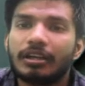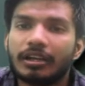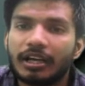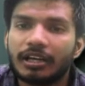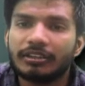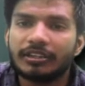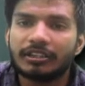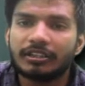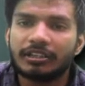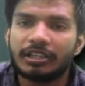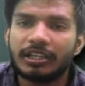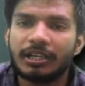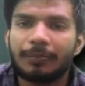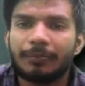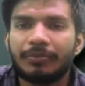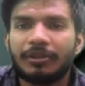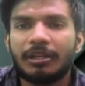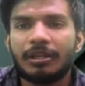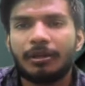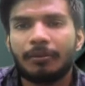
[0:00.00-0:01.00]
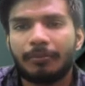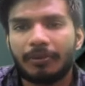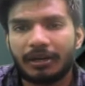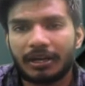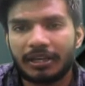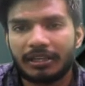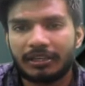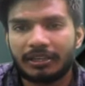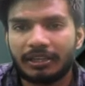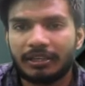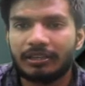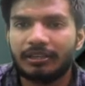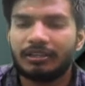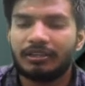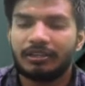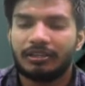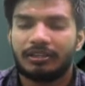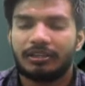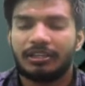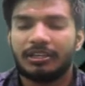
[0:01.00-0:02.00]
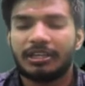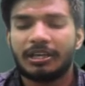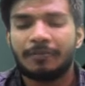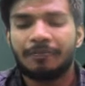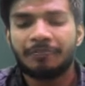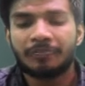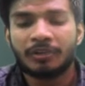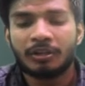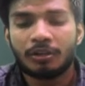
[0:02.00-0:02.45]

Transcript: कर सकते हैं अपने पढ़ाई के लिए ठीक है